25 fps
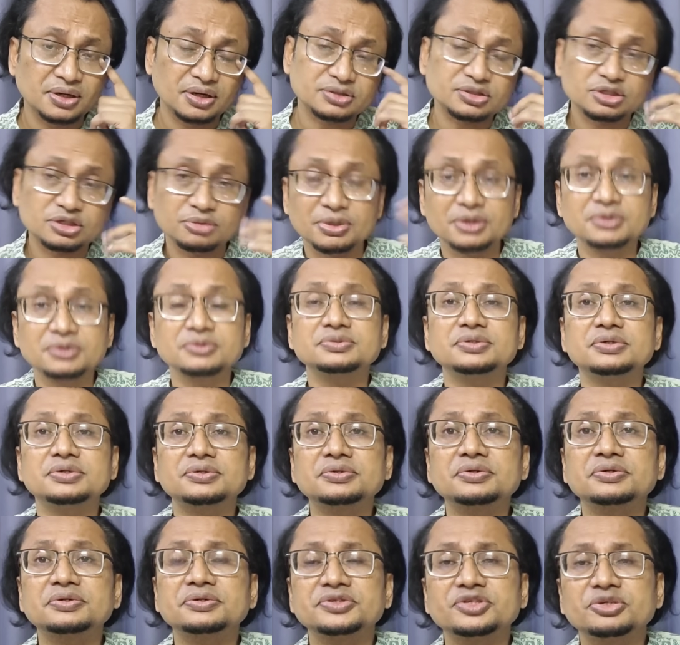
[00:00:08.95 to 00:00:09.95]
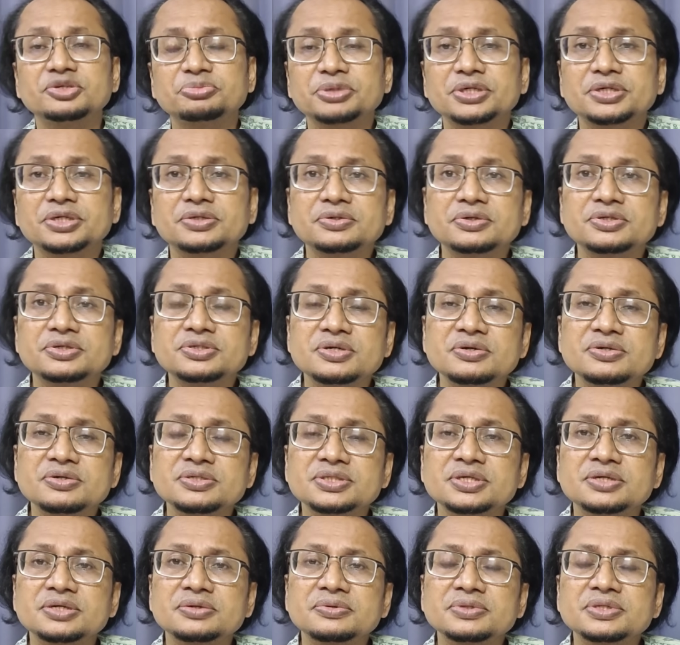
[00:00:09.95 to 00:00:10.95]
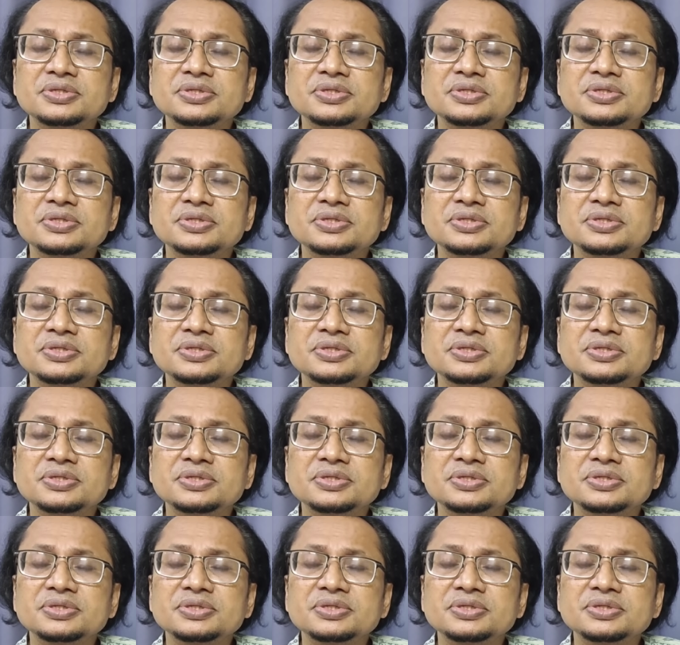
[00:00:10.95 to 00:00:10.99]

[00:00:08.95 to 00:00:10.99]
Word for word: অথবা অন্য কোনো নিরপেক্ষ সংস্থার